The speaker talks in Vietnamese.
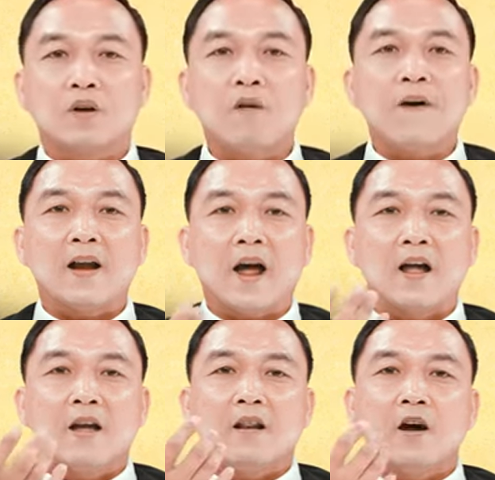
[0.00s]
Có phải
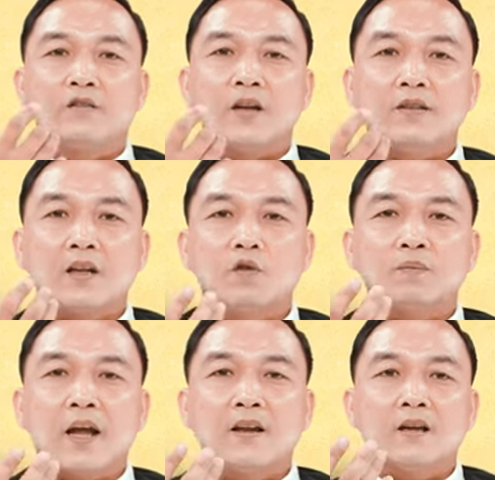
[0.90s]
là lời dẫn dắt
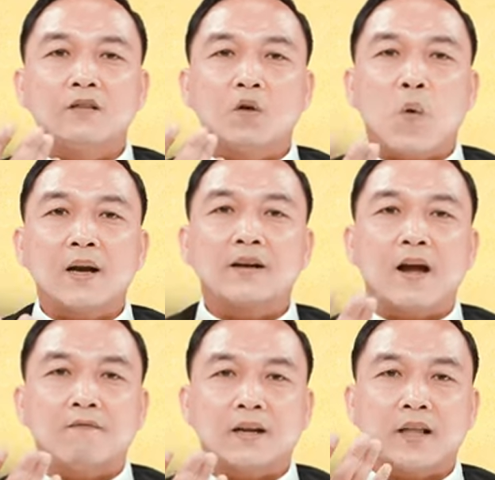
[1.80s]
chúng ta đến sự hoán
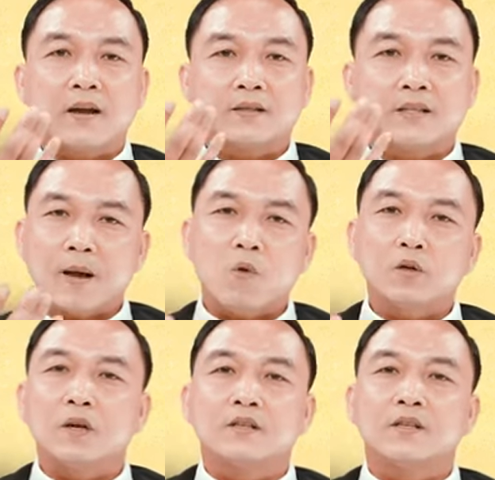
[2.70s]
cải và sám
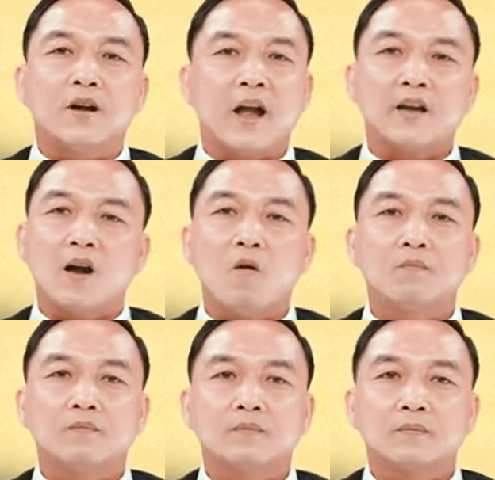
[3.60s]
hối thực sự hay không?
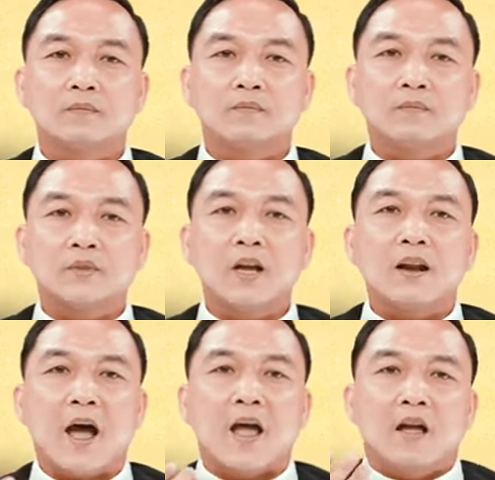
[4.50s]

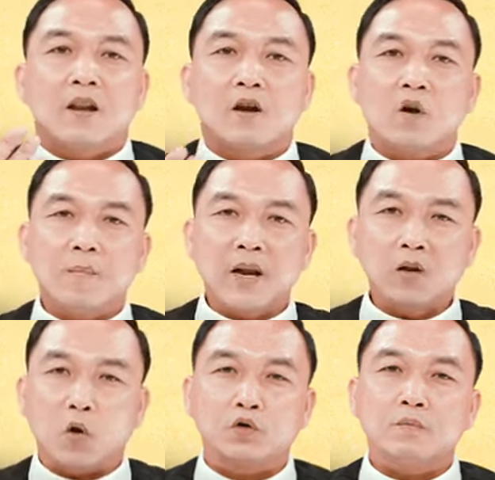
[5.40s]
Tức là lời có
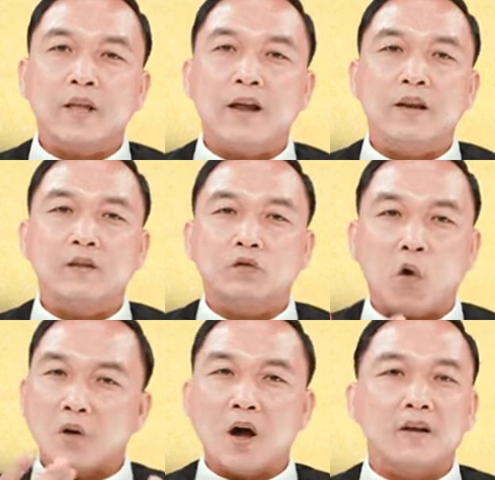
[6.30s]
biến đổi chúng ta nên
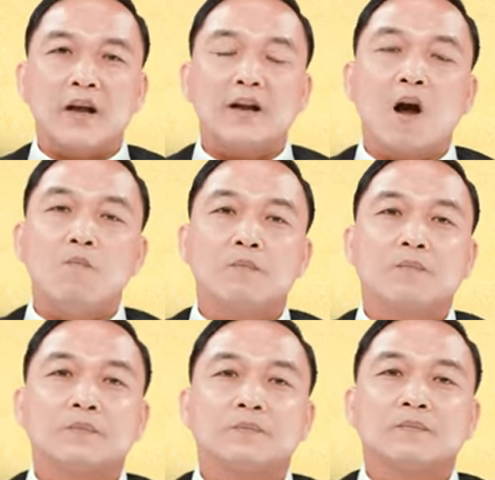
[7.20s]
tốt hơn hay không?
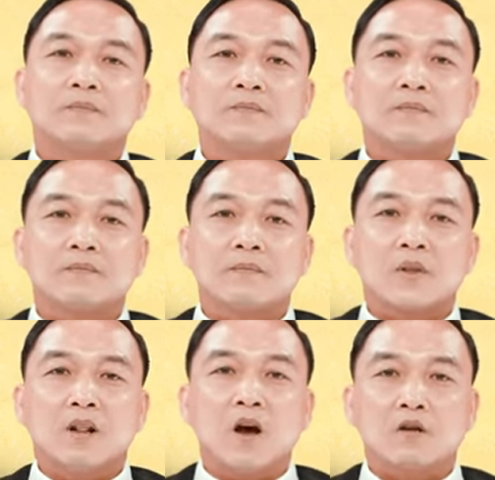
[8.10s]

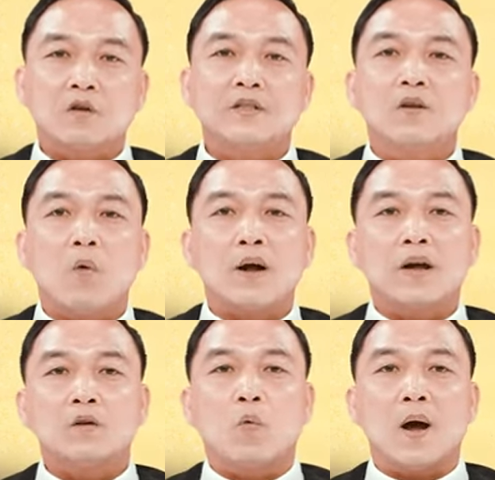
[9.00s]
Lời có sinh hoa
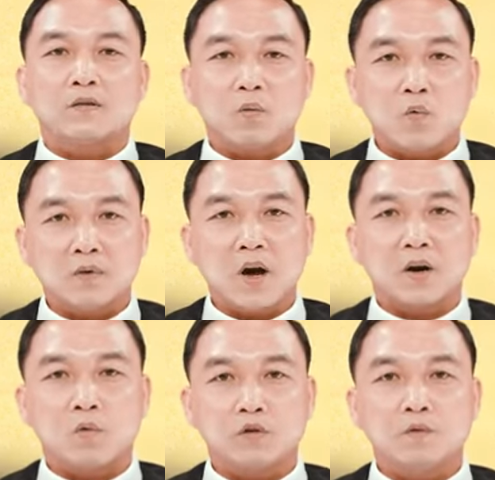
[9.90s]
kết quả trong cuộc
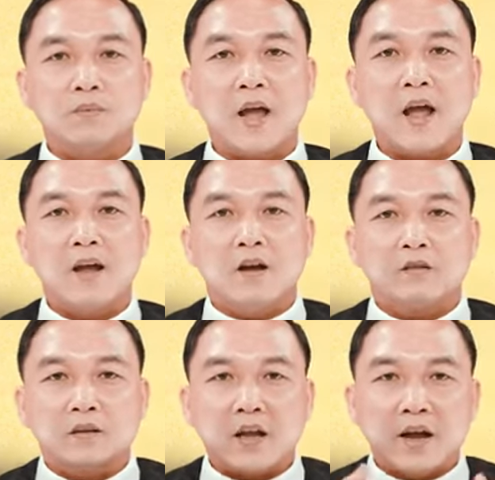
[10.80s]
đời của chúng ta
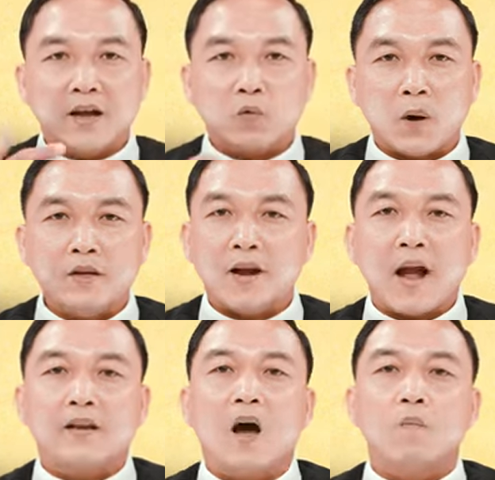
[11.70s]
được thể hiện qua những
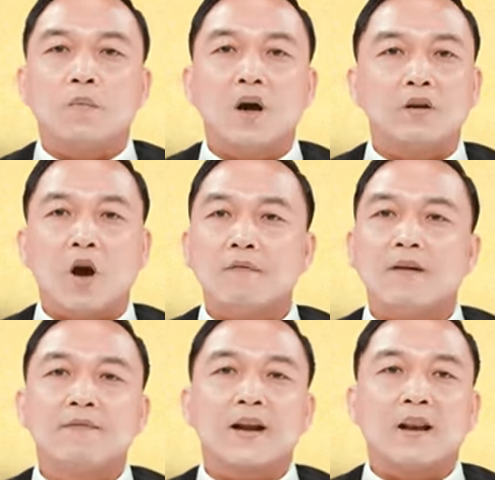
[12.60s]
hành động, lời nói
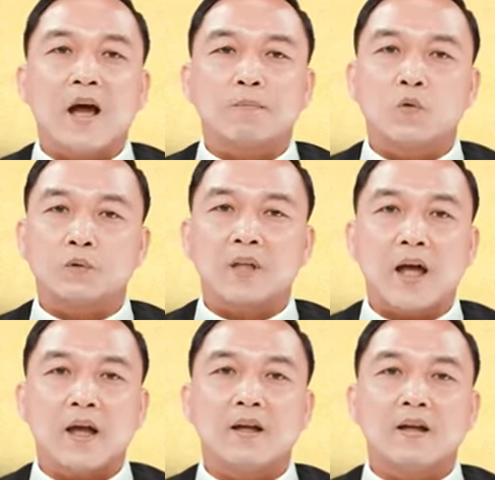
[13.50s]
và việc làm cụ
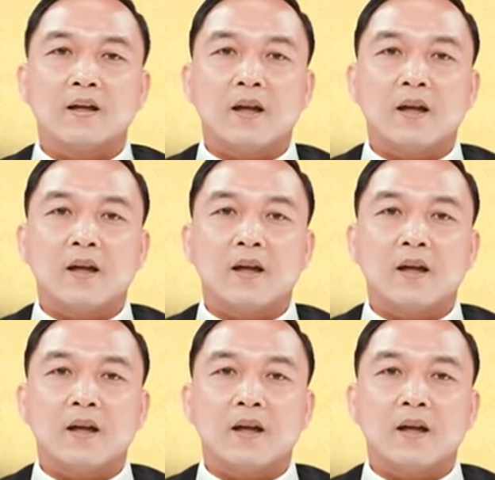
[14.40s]
thể,